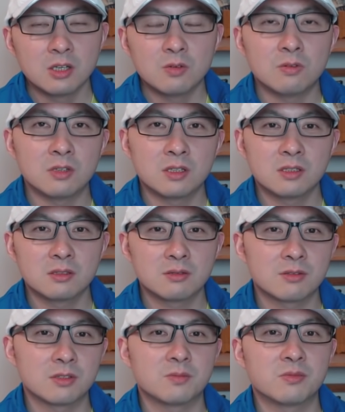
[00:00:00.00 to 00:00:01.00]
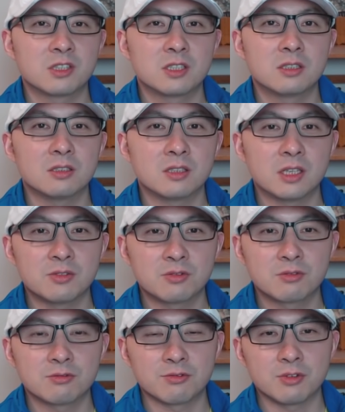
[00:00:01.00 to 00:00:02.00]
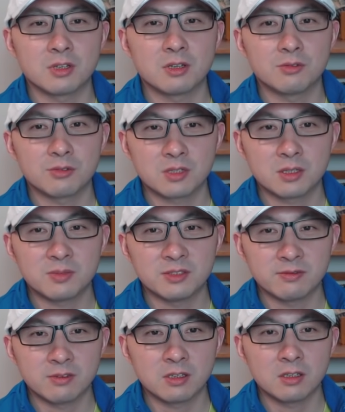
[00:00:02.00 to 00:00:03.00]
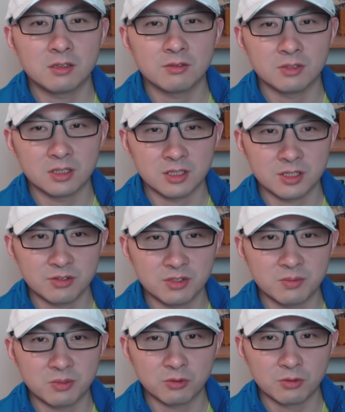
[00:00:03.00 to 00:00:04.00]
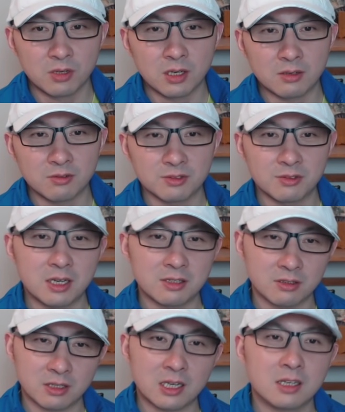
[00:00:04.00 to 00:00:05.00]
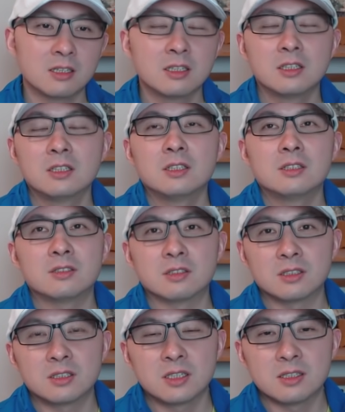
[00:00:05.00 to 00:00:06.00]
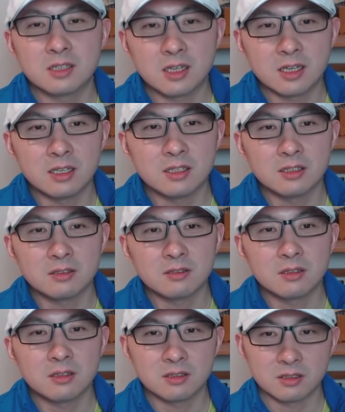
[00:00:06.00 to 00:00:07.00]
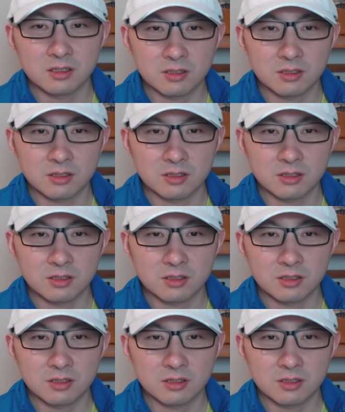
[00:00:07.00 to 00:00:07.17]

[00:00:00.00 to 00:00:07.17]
我呢就是不是研究数学的，我对这个本福克定律呢研究也不多啊，我就按照他这个现在呃